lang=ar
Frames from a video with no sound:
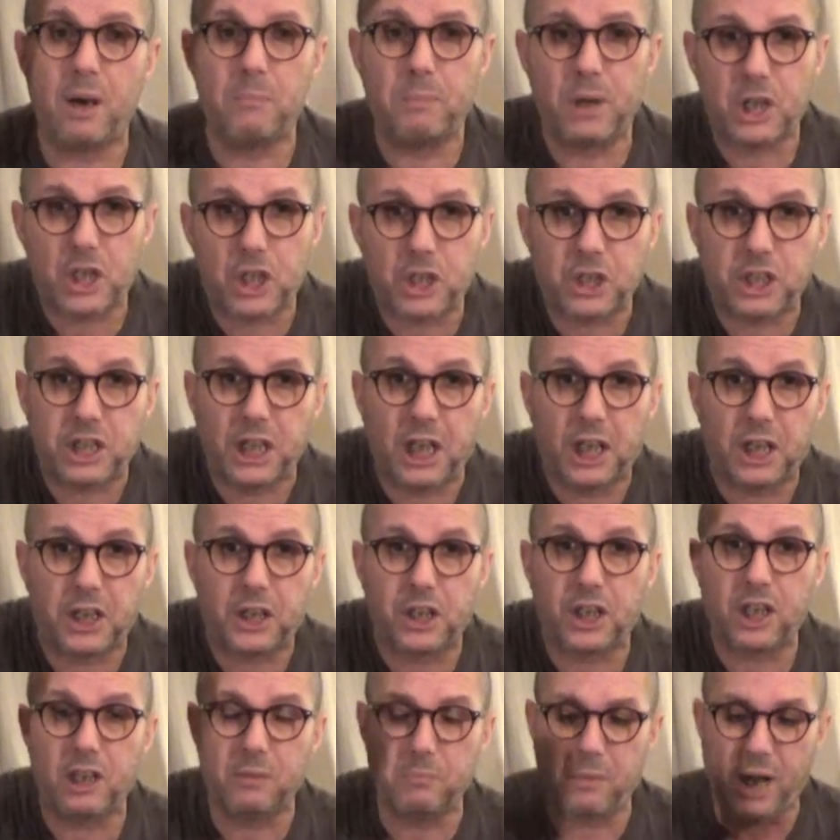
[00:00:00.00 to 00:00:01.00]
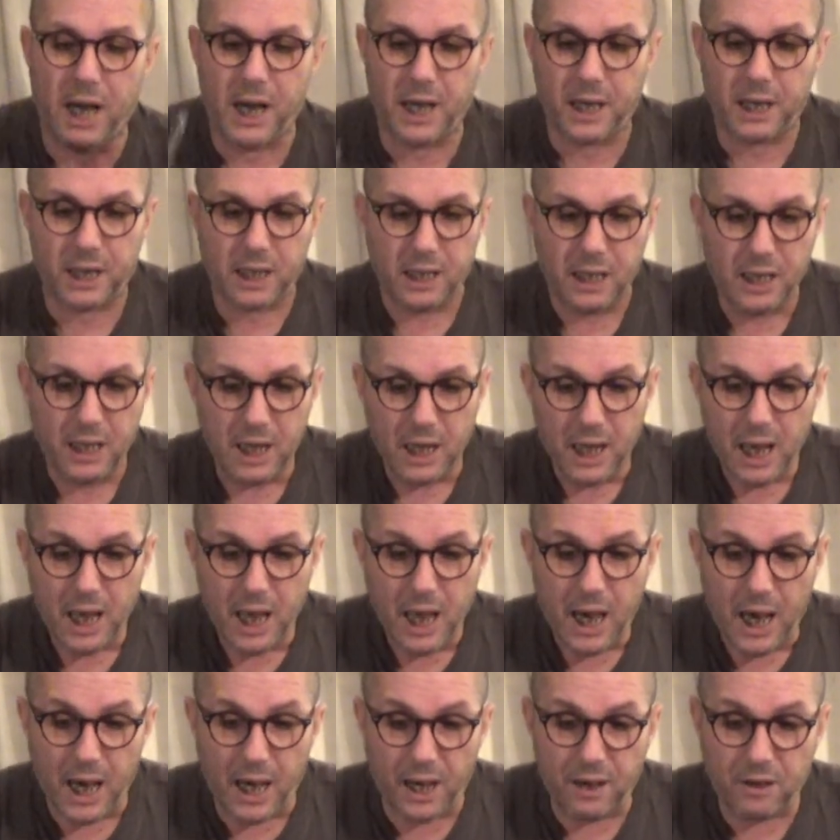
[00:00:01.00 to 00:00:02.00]
باش تطيح الثمار
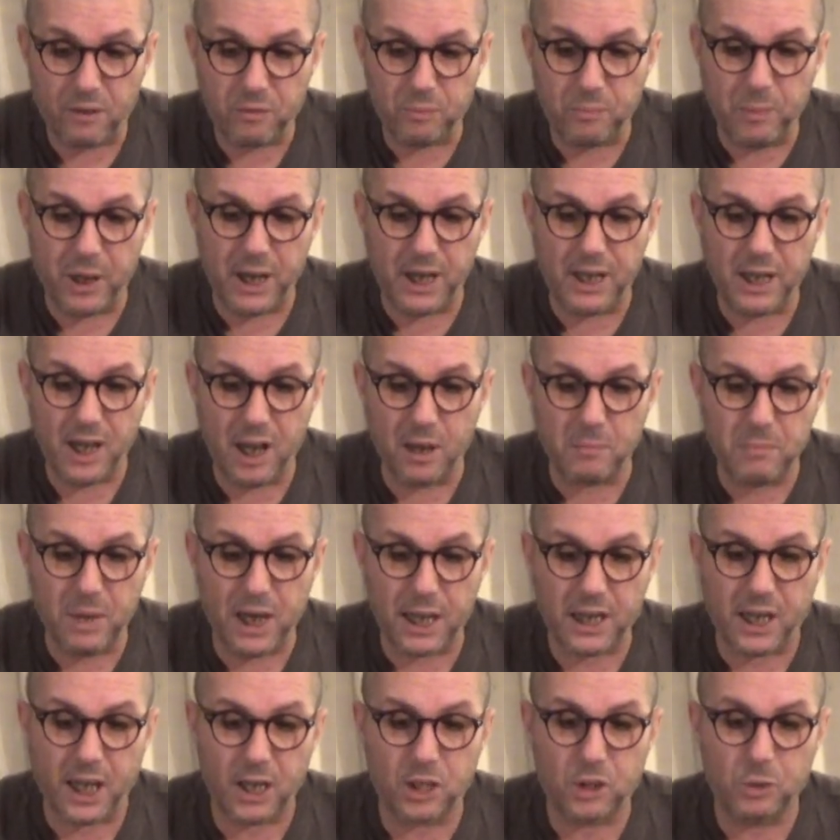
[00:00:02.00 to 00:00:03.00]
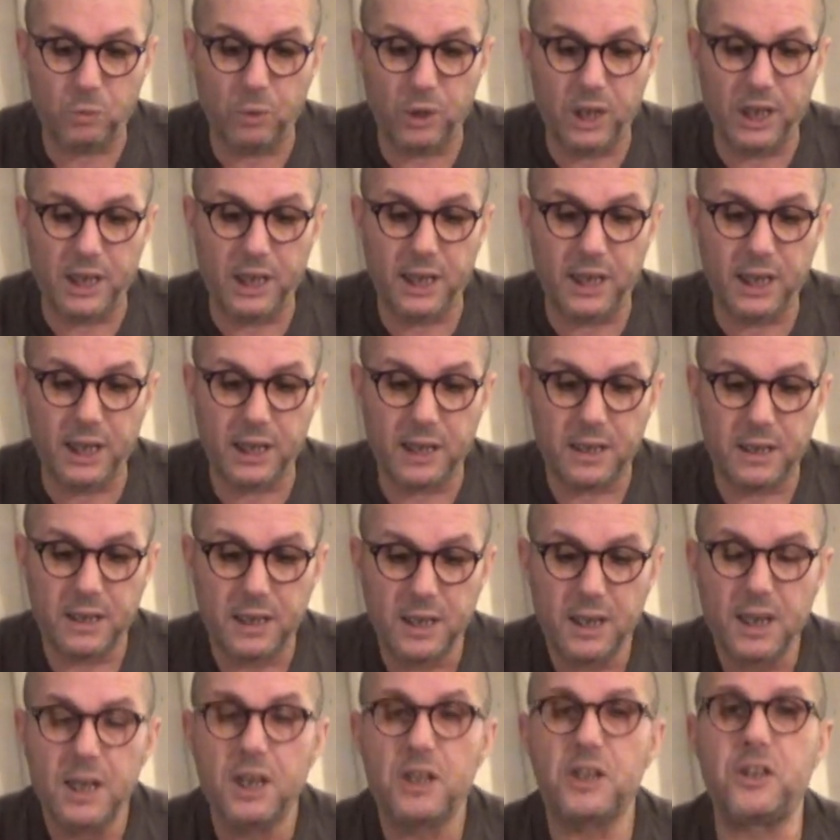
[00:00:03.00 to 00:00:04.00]
عرف بينما كتولي
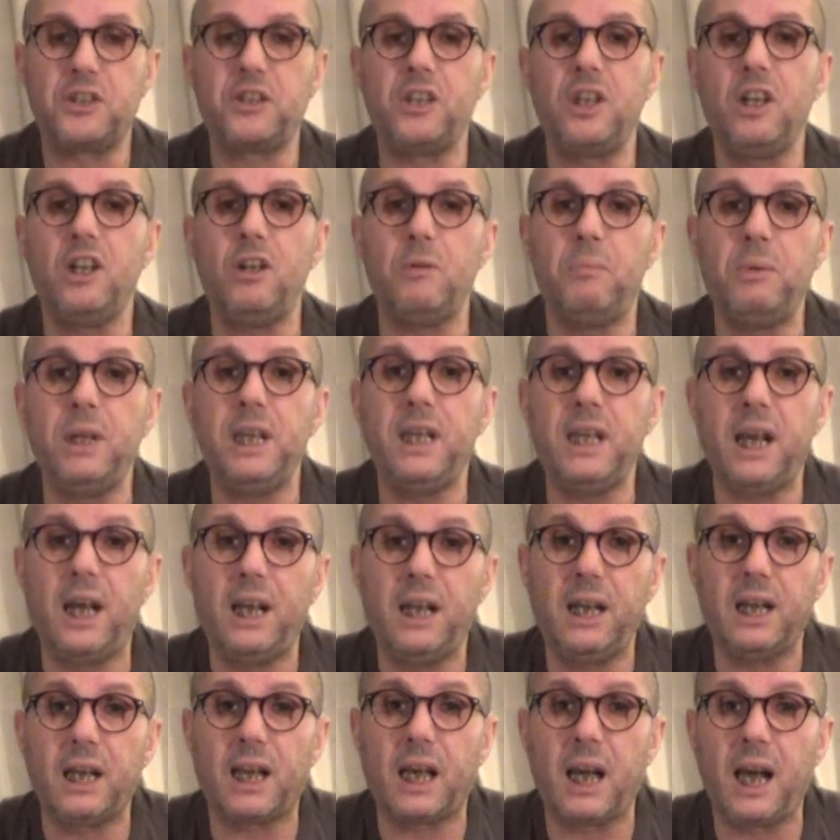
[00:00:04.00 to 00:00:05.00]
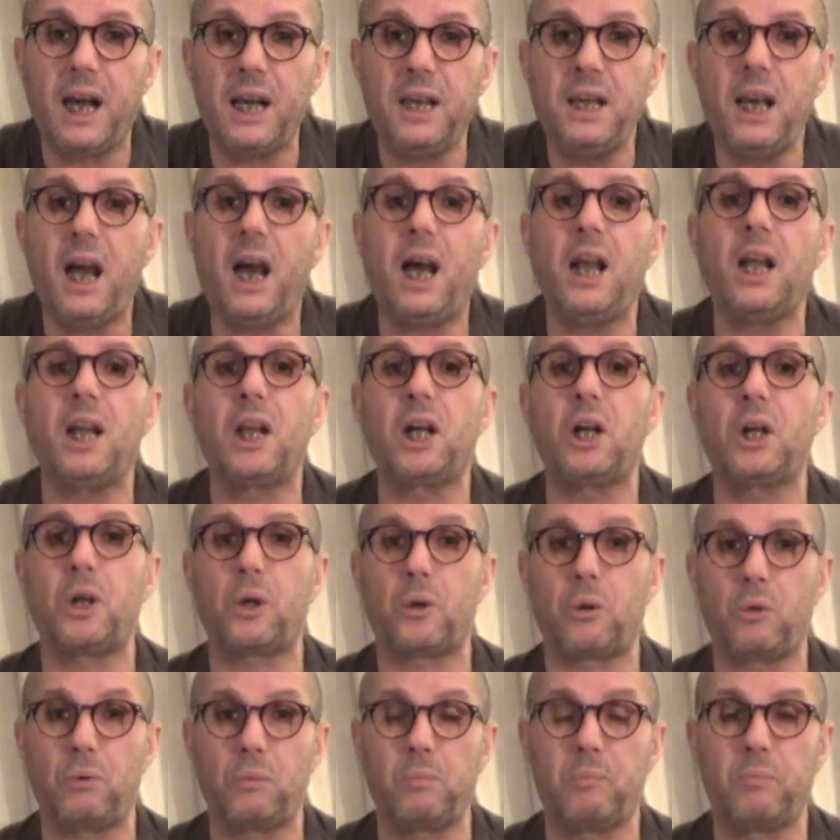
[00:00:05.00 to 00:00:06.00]
سلبيه للغايه على
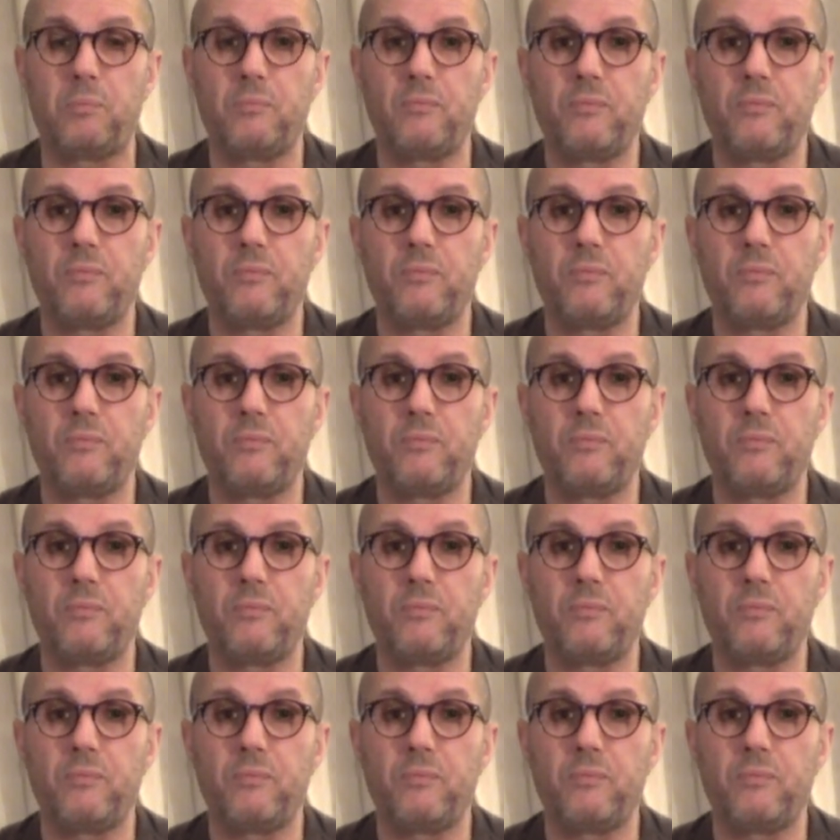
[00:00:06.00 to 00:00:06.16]
الحرو